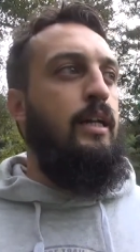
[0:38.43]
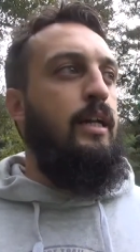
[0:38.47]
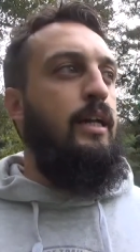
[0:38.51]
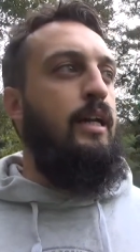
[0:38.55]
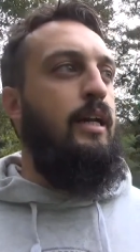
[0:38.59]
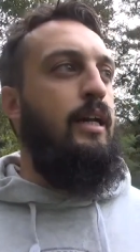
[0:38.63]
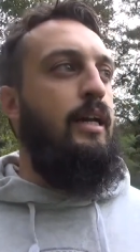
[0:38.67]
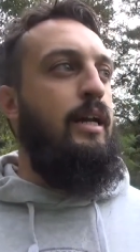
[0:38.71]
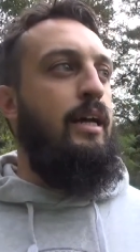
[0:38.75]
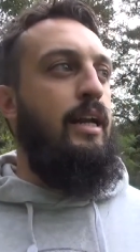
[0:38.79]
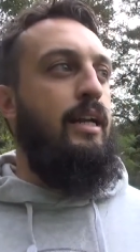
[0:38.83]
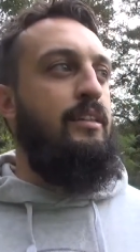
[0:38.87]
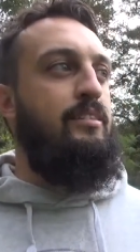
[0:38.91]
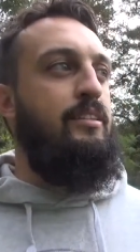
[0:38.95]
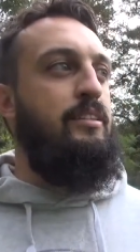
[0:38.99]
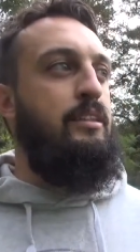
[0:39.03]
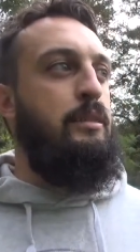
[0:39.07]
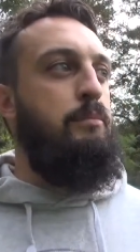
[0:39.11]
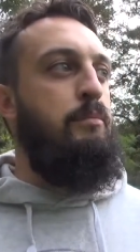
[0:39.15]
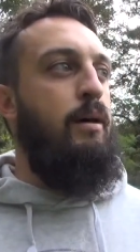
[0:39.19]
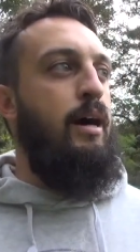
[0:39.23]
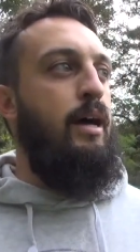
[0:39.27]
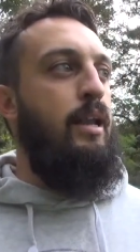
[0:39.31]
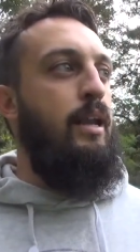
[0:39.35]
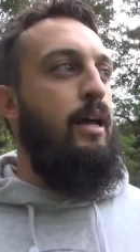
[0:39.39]
eh, la
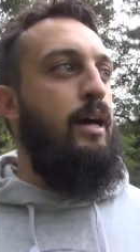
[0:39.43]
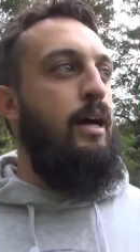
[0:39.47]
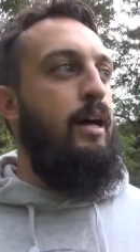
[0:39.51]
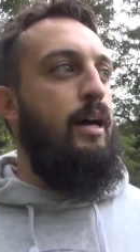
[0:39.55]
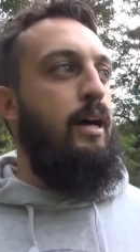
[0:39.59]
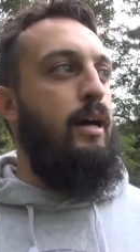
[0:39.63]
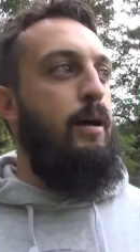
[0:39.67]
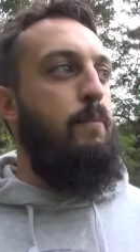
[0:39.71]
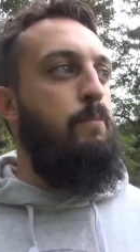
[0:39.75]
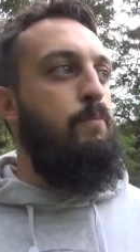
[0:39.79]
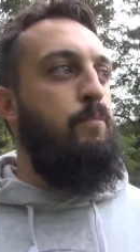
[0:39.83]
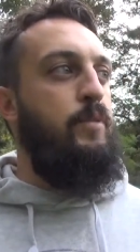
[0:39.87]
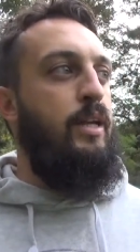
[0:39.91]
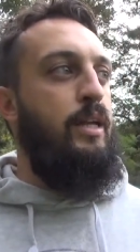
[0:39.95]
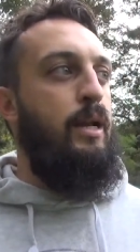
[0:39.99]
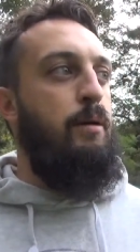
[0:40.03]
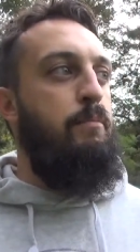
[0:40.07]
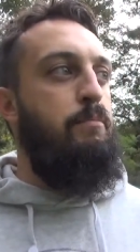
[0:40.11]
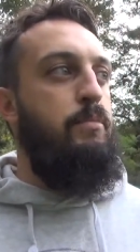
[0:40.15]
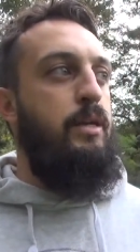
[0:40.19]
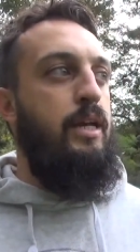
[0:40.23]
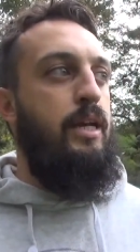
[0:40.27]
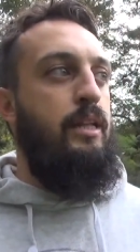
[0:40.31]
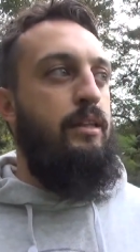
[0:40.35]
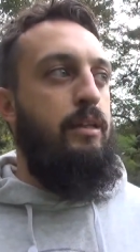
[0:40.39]
settimana
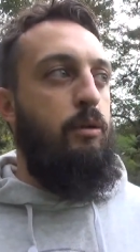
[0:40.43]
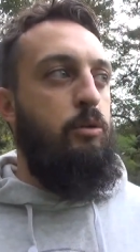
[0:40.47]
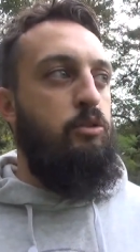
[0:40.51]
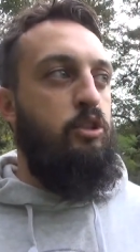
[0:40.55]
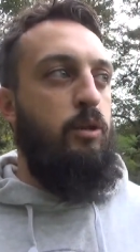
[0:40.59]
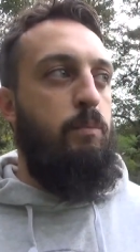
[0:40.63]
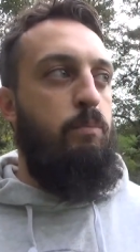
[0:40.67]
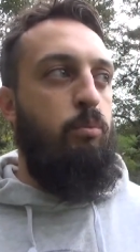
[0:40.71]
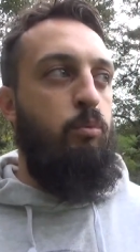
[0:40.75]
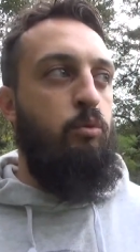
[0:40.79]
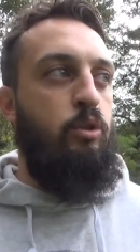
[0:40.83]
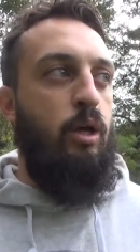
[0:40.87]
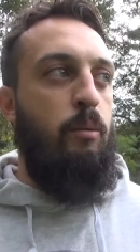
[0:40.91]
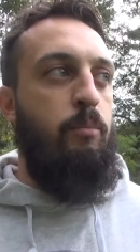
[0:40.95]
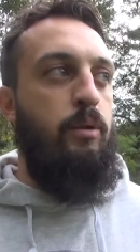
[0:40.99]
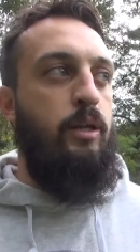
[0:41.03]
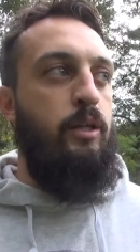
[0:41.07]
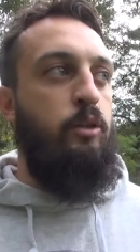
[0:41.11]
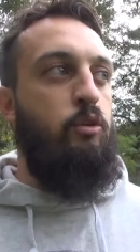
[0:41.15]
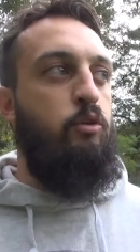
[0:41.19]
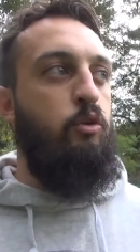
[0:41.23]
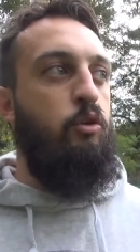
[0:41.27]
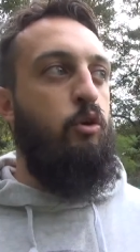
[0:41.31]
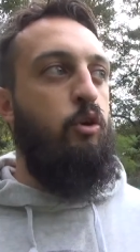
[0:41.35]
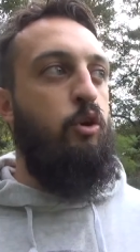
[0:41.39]
dell'ambiente, questo
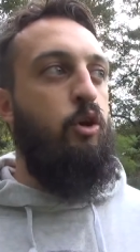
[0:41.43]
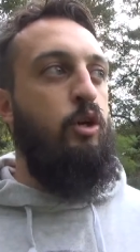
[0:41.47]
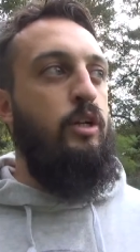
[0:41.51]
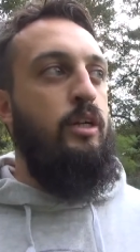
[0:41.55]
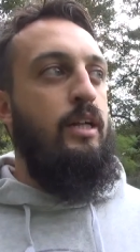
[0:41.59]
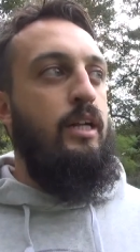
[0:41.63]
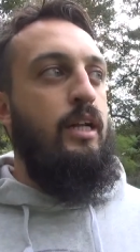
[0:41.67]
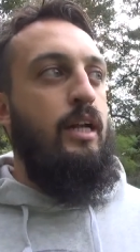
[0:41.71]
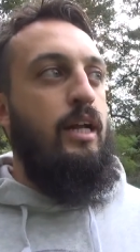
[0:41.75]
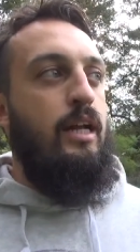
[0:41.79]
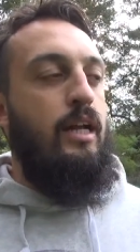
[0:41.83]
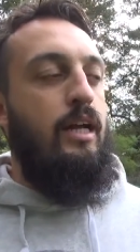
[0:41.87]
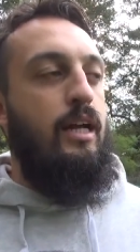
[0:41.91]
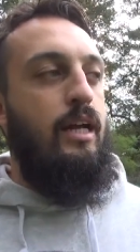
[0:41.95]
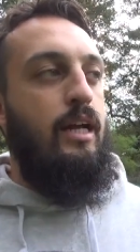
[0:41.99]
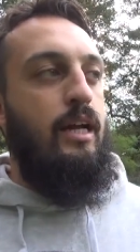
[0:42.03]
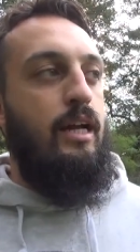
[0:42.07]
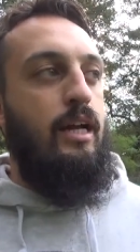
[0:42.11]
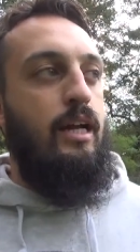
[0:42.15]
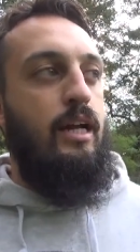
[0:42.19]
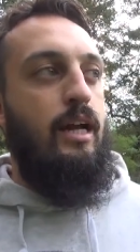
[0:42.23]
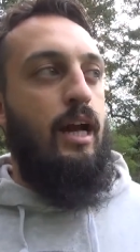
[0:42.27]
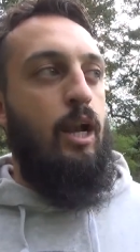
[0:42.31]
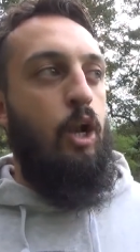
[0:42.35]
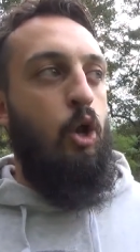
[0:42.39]
appuntamento
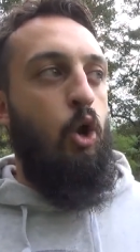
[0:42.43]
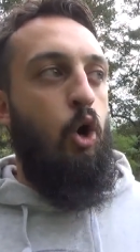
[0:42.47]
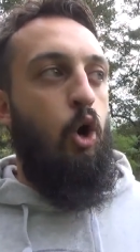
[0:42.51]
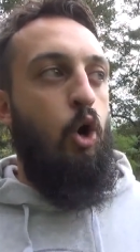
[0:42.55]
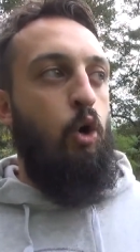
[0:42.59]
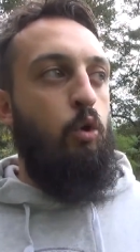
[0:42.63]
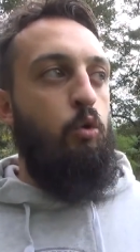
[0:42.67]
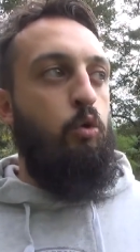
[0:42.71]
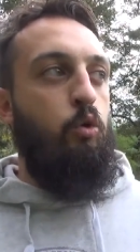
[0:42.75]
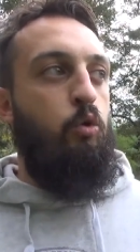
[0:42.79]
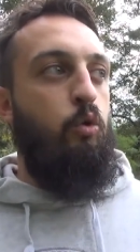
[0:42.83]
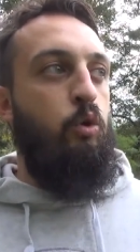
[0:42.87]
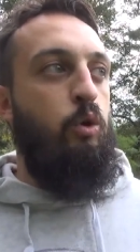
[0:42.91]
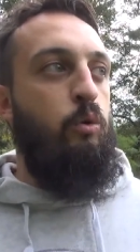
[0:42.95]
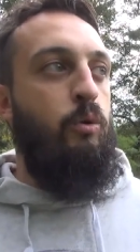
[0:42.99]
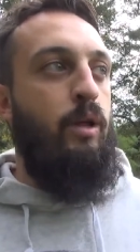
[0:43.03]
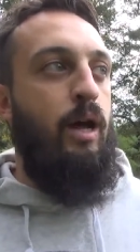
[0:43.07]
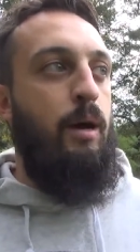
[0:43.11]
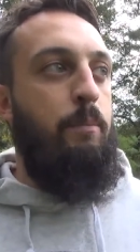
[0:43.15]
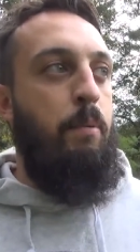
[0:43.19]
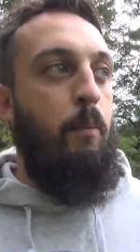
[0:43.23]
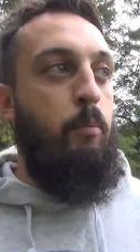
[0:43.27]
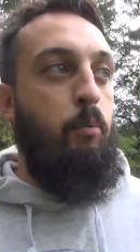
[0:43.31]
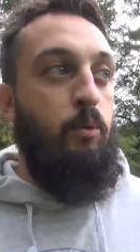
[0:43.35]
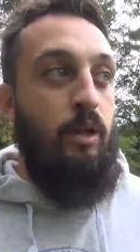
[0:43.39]
eh, all'ONU in cui
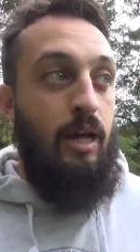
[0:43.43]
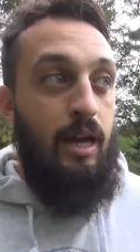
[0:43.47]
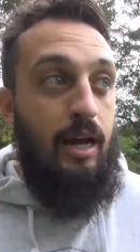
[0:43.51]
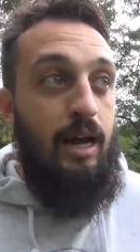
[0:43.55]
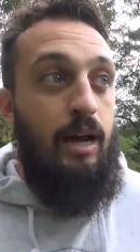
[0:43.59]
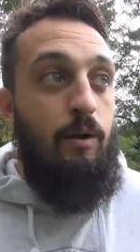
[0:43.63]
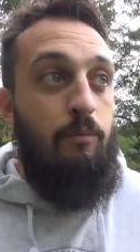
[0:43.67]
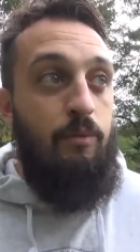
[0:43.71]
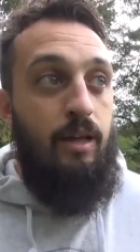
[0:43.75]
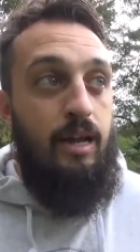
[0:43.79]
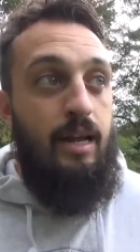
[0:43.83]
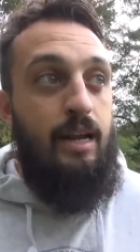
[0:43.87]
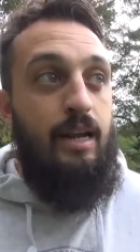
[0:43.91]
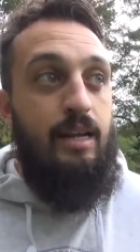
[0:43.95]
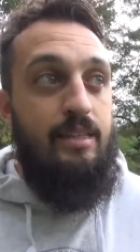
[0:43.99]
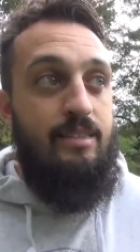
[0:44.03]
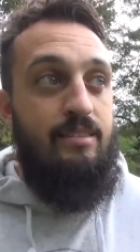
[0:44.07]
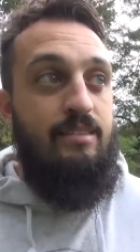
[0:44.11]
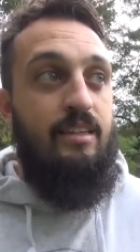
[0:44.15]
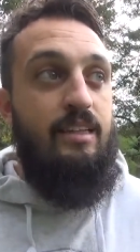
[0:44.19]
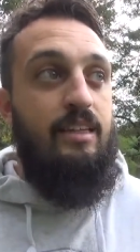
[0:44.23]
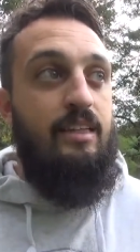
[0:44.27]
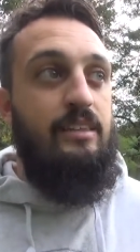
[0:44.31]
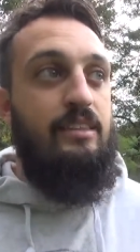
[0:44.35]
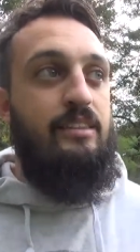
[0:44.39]
una, proprio una, una,
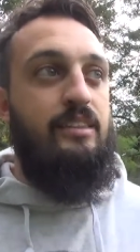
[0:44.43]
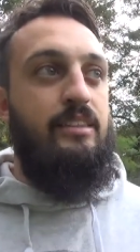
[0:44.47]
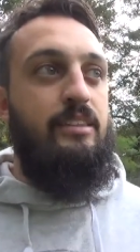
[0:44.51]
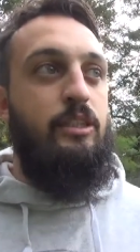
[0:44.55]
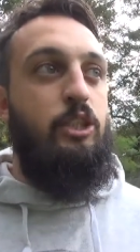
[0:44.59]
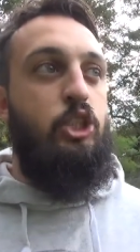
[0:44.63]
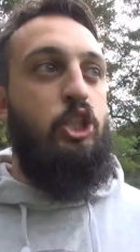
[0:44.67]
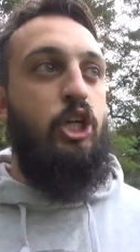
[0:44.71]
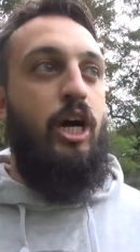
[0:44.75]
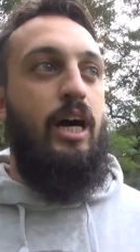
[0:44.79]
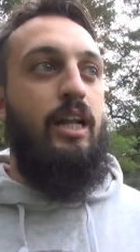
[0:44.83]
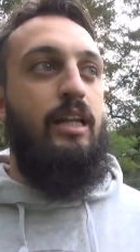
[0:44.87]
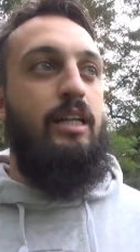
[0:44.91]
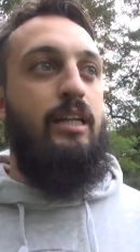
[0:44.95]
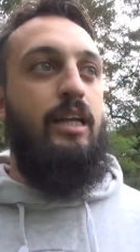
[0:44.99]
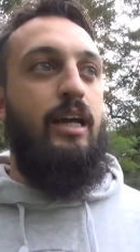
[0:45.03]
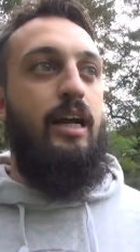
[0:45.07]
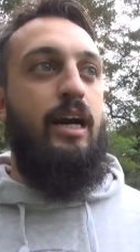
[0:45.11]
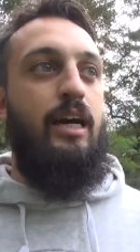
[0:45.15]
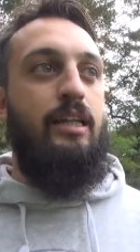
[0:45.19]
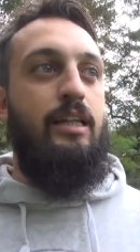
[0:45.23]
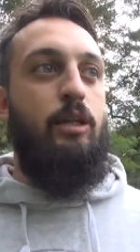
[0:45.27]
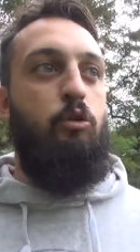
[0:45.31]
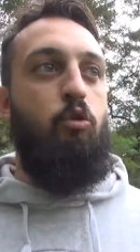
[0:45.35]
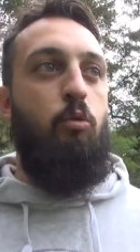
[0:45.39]
ragazzina di 16 anni
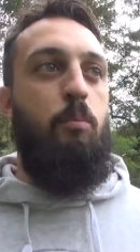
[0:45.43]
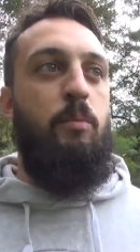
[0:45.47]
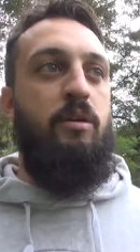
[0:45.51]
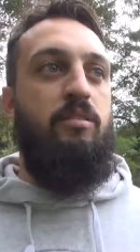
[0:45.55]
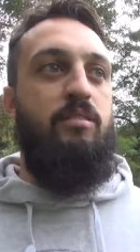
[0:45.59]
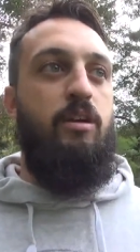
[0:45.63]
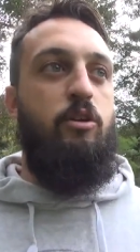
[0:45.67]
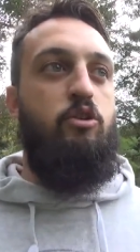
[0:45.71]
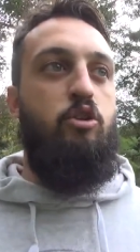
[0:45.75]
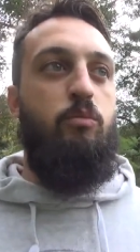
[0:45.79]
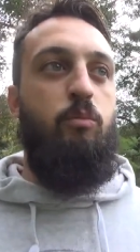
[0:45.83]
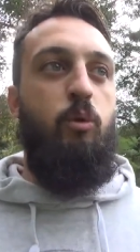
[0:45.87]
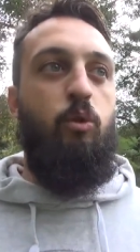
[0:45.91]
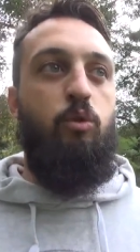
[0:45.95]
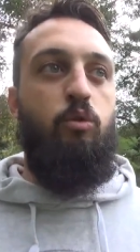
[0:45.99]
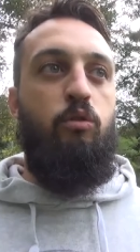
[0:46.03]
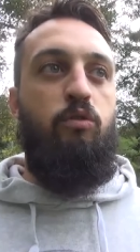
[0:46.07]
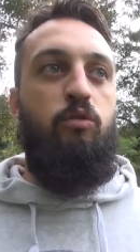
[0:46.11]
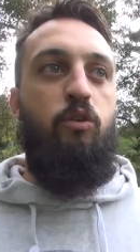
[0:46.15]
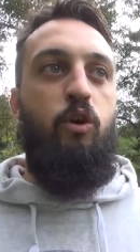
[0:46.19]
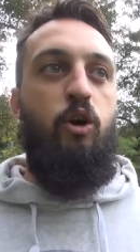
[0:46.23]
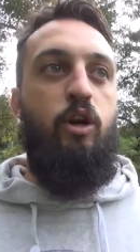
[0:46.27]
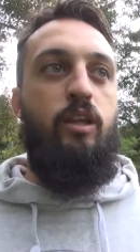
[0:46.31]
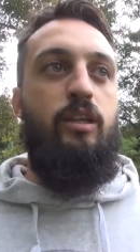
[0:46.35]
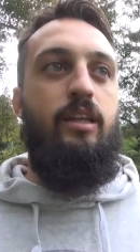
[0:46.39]
ha dato un messaggio molto
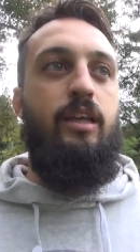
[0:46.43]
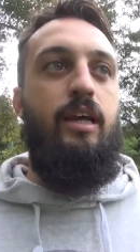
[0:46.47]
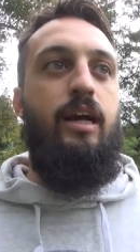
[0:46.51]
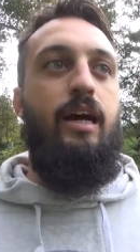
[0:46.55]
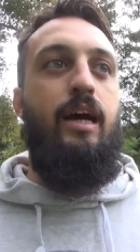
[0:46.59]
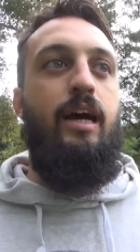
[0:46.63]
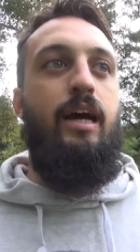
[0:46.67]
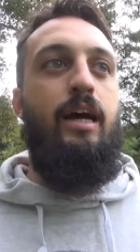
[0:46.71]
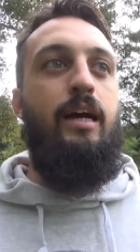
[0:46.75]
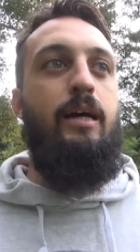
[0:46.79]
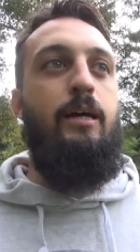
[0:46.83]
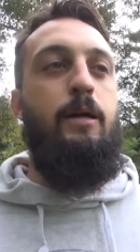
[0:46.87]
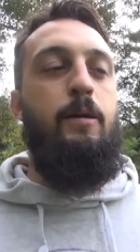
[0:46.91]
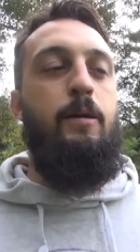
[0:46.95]
forte a,